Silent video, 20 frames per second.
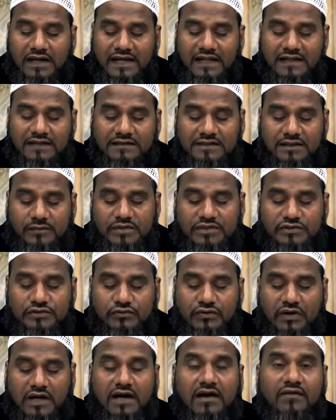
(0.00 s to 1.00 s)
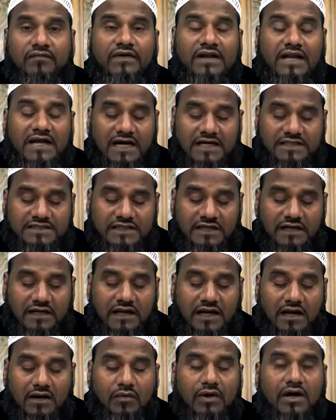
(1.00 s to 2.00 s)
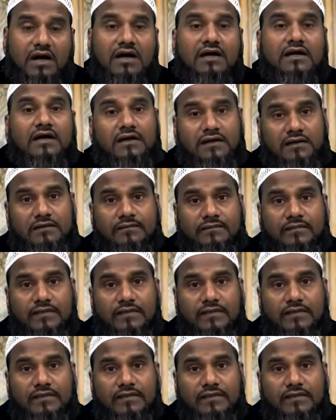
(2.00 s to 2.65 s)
ఇల్ సుహాఫిల్ ఫిల్ అవాఖిర్